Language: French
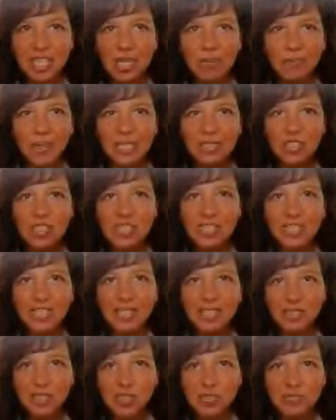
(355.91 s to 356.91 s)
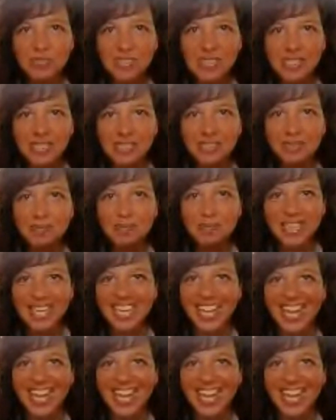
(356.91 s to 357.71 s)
Comment tu t'es rendue visible?